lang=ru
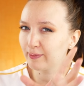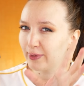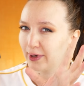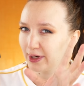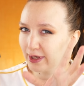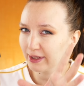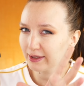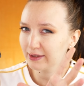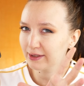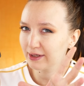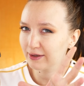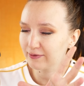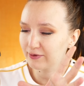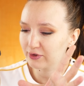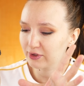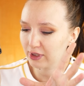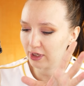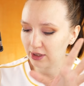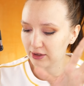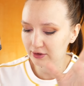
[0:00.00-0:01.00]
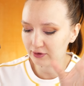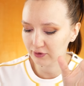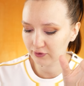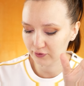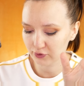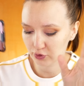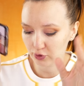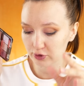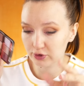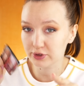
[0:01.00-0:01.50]
палетка, вот как
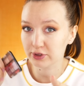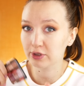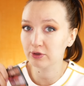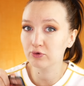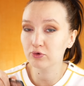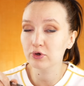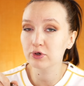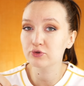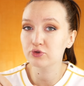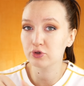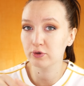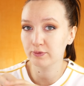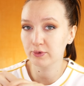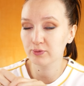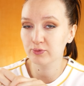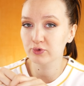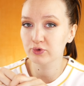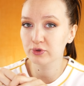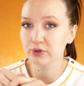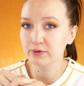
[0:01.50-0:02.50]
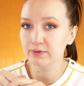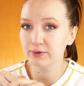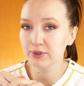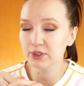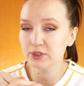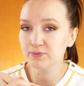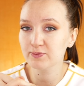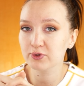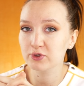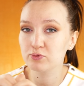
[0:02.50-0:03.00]
все остальное, о чем я буду
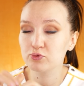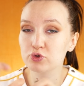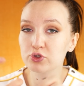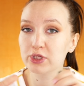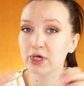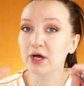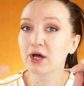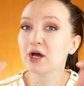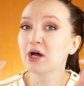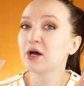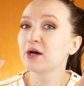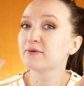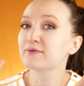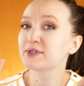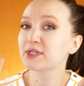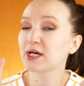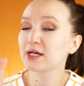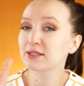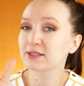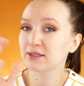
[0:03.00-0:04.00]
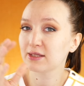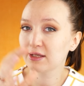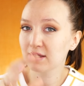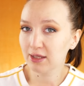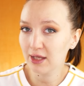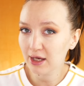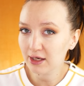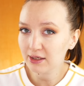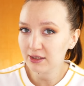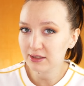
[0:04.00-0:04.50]
говорить, потому что вся
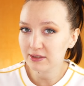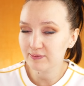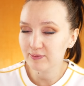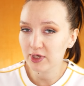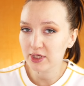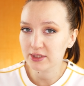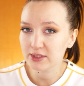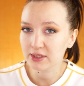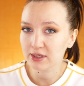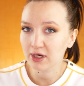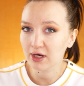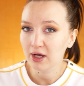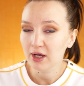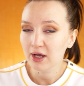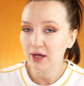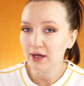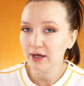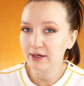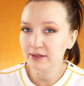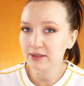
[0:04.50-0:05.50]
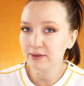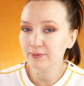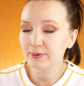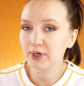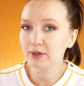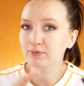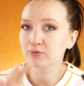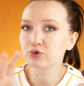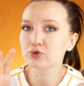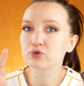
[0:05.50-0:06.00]
остальная косметика, это
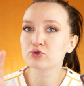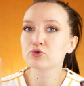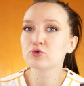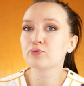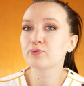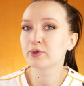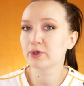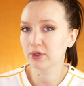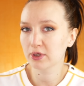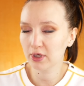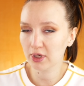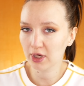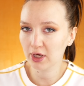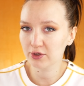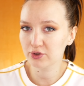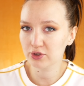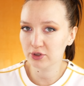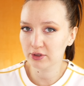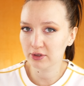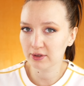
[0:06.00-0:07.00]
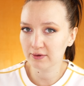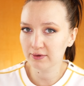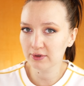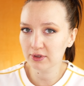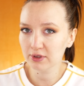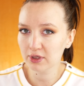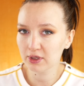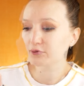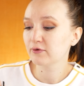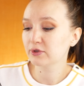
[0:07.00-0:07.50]
прям супер горячие
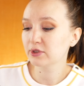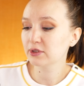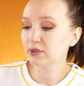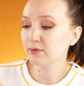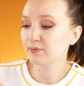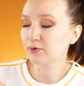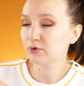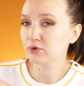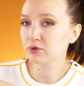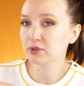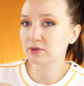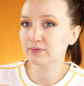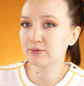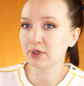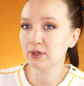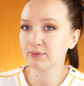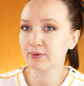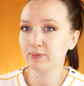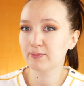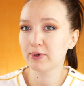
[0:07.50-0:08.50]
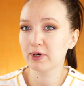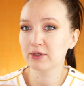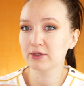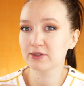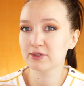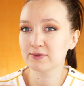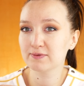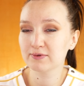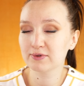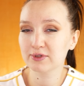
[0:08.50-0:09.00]
новинки. Вот это просто мне
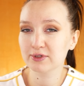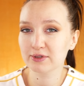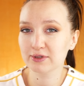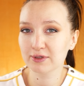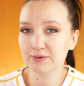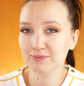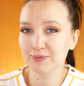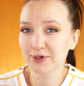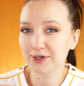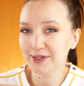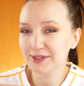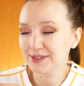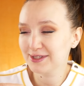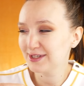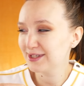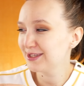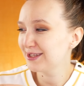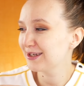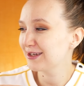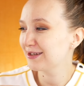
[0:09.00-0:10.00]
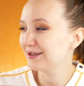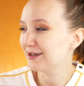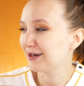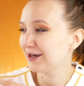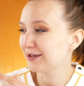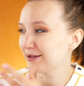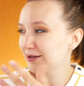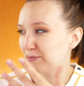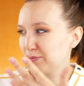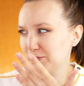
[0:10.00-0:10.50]
попалось в интернет-магазине,
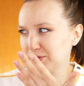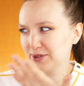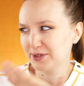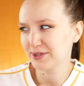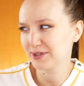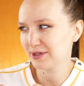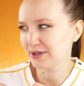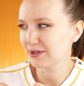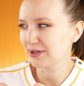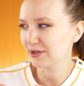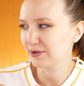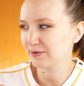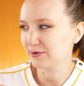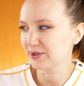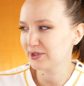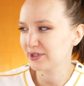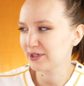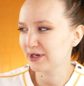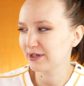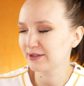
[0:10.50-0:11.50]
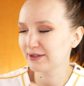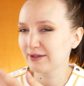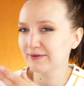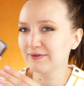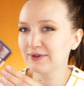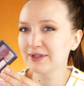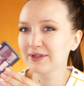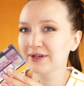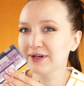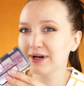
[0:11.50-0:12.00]
она позиционировала понравилось как
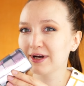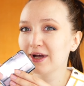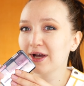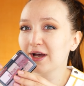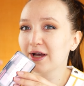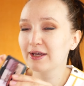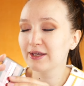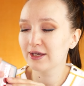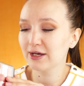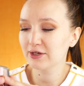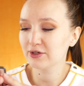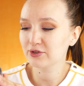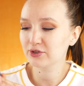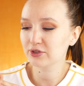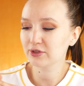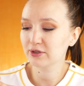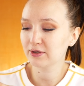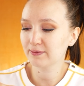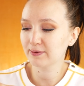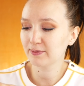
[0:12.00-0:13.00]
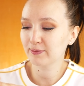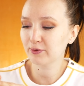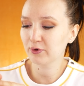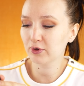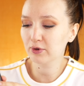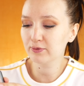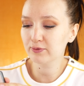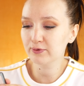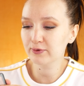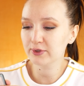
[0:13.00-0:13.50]
новинка, я решила
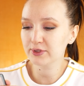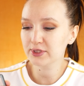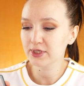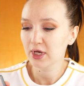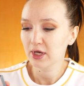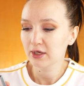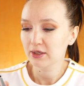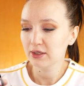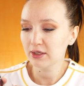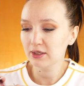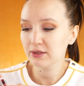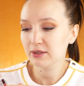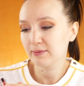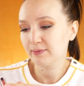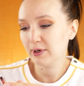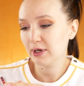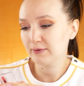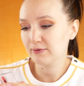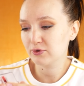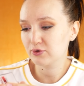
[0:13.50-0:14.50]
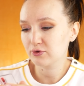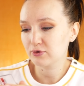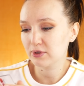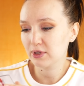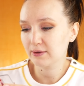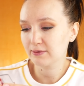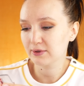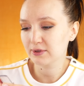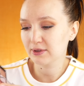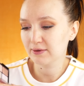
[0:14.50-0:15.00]
попробовать и добавить
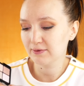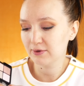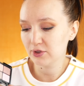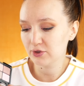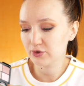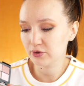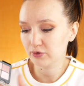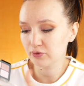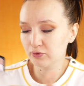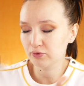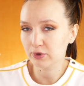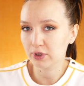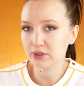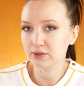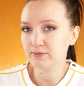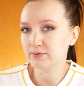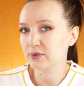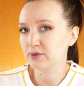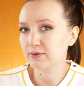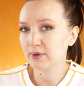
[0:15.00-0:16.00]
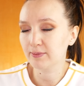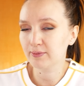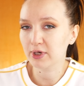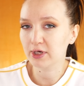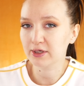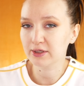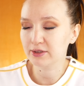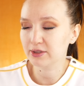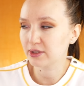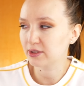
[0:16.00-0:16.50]
сюда в это видео, ну, раз мы с вами о
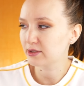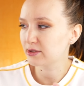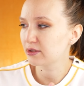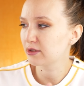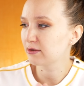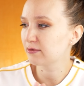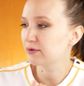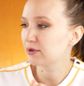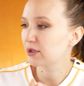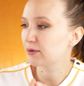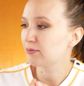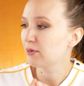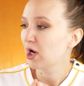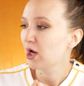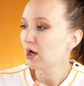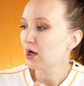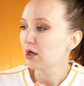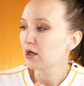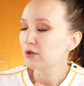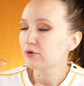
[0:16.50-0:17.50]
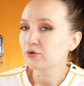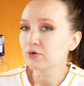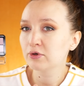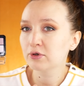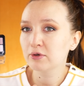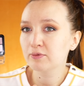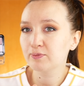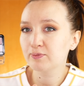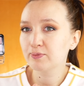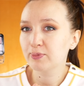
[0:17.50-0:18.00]
Катрис говорим.
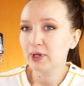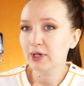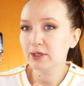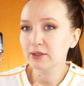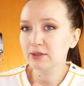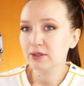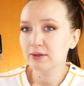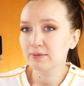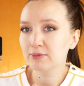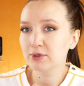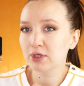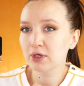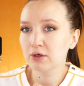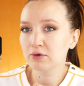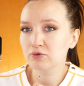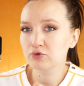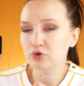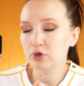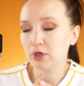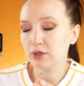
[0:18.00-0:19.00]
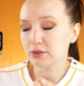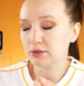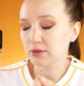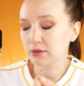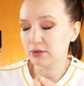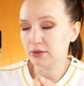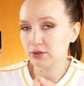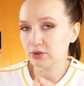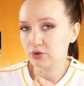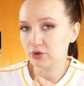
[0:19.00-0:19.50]
Но палетка меня ужасно
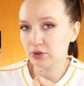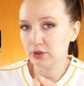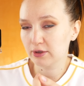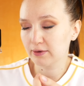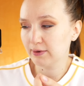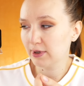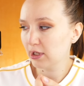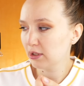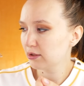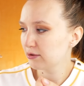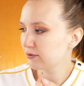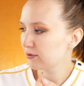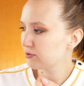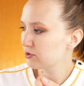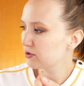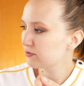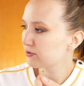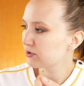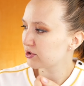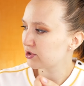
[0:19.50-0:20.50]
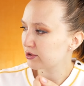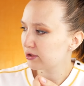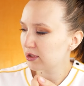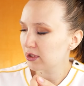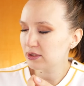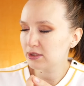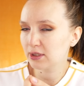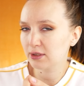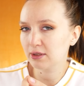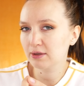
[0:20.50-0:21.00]
разочаровала. Вообще в
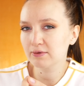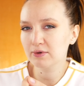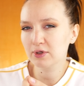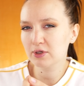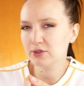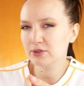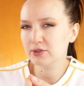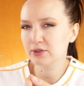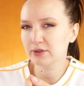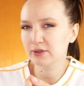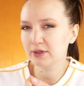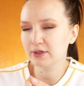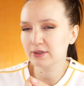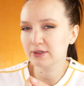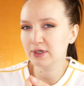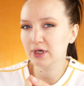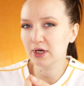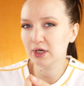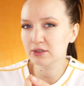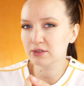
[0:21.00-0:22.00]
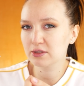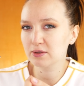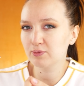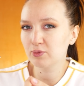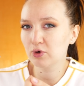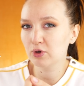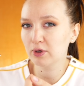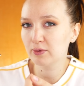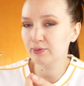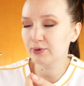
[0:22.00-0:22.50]
интернете она выглядела гораздо
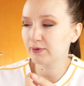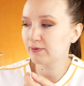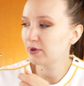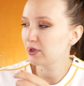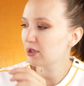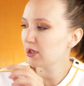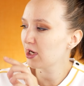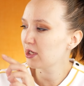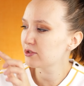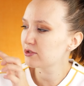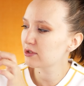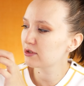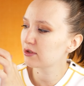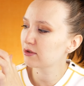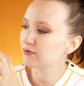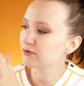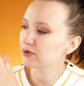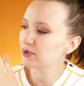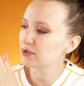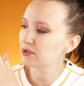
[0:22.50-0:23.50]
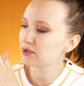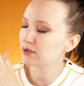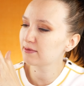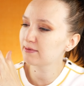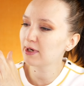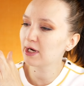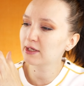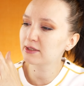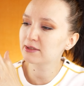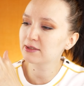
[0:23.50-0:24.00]
более привлекательной. Вот эти
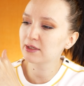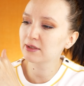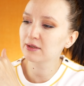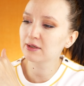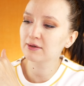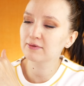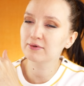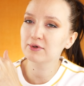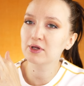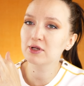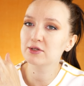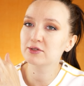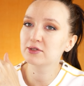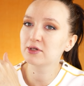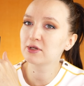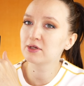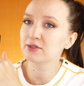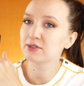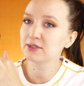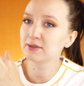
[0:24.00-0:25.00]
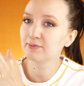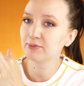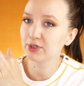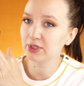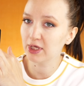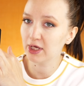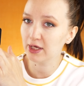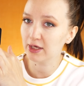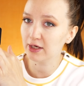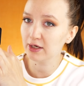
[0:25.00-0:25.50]
два оттенка выглядели
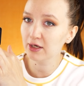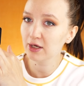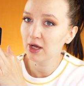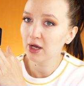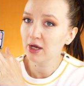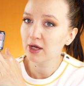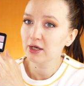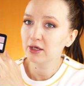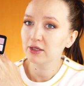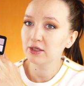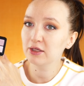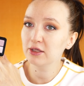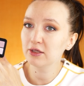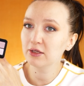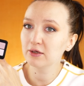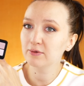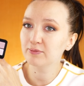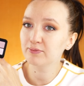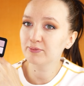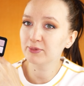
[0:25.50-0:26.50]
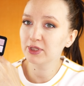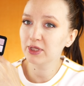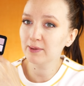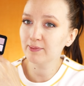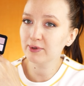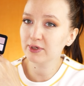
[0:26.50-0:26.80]
темнее. И мне